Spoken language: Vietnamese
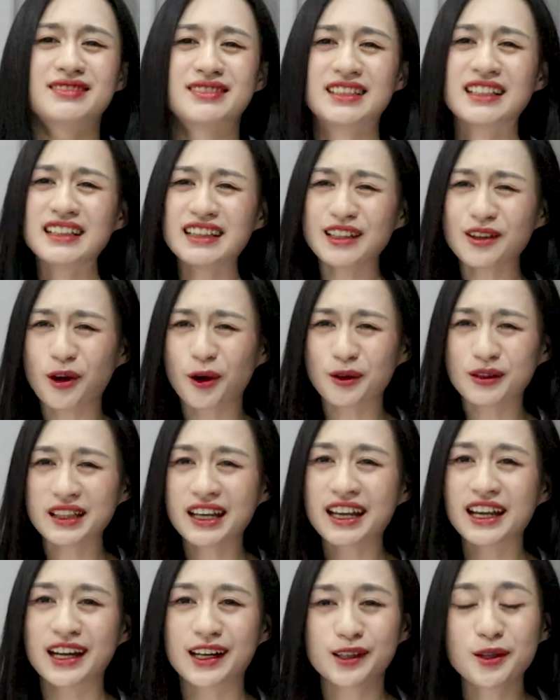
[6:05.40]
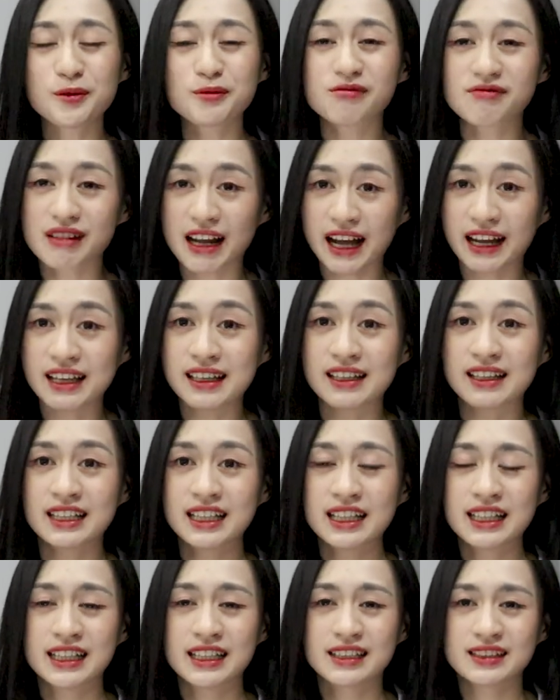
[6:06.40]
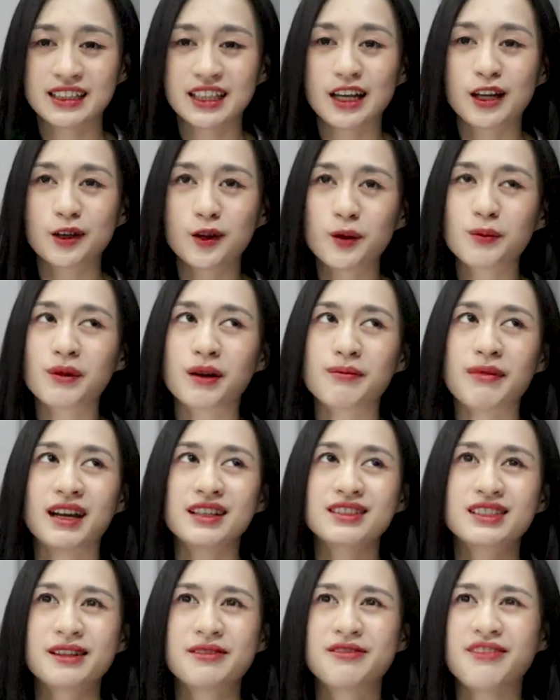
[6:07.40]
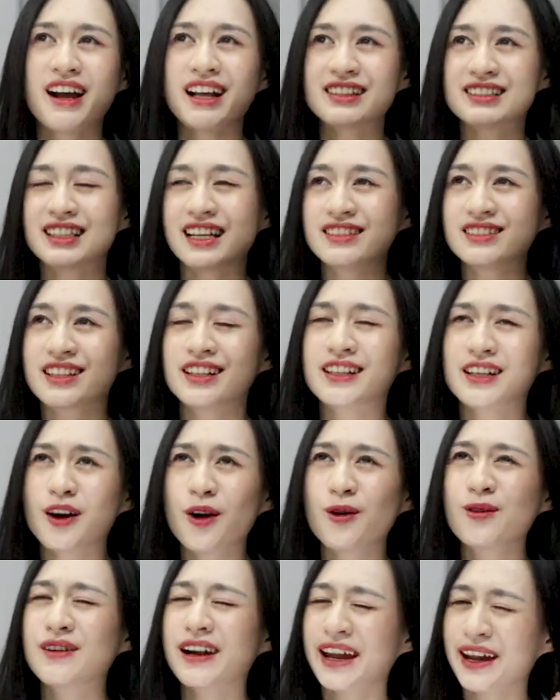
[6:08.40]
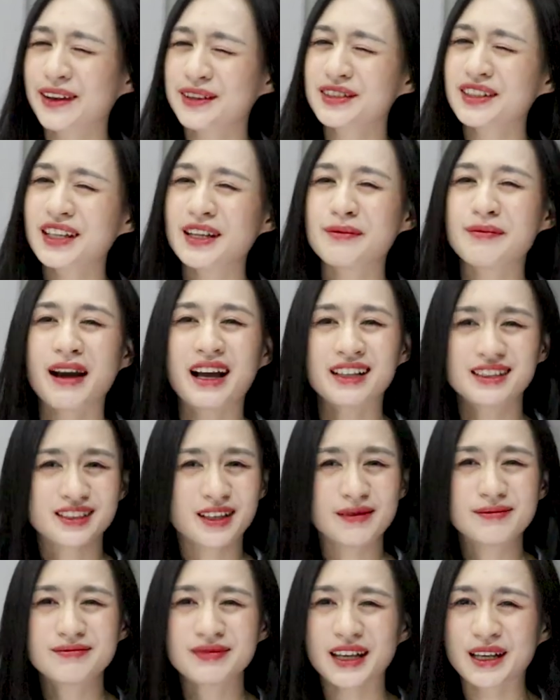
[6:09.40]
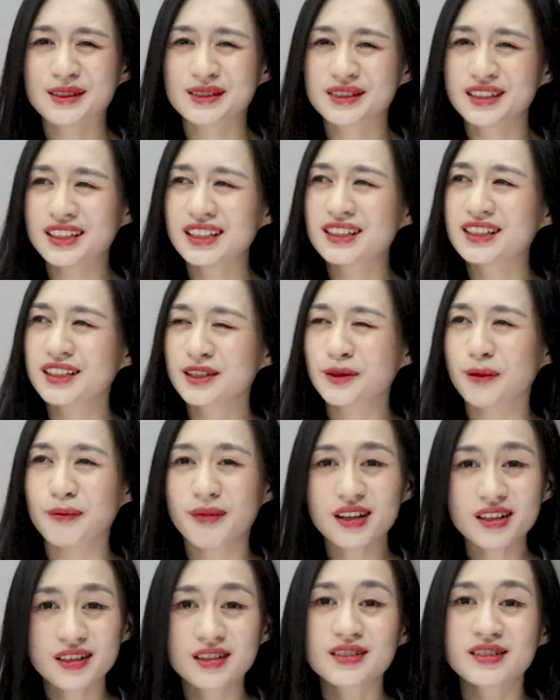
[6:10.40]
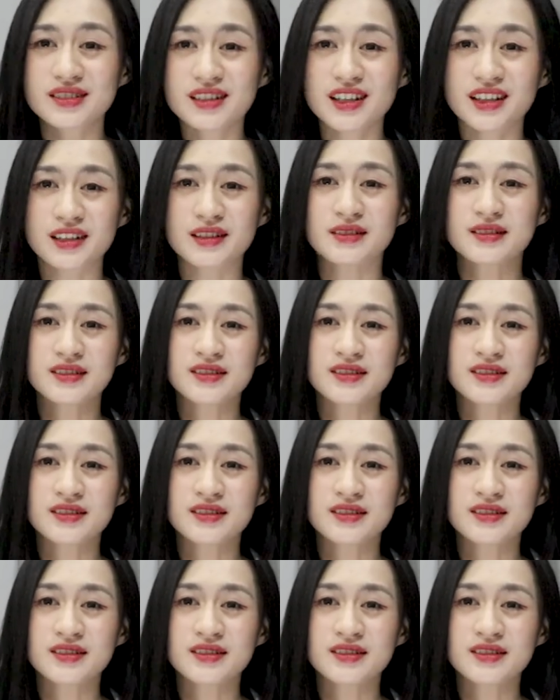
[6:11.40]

Rất có thể lúc này sẽ là lúc mà bạn sẽ phát ra những cái câu nghe nó rất là ba chấm, nghe nó rất là kiểu mất hứng này.